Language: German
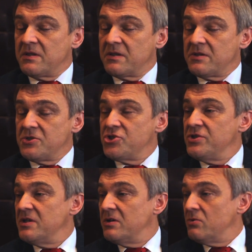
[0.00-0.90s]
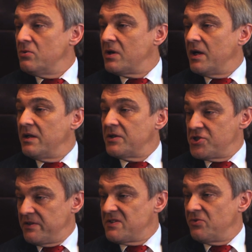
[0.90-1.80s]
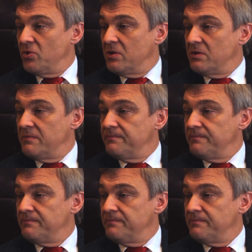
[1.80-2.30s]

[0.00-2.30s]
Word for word: kritischen Dialog aller Geschäftsführer.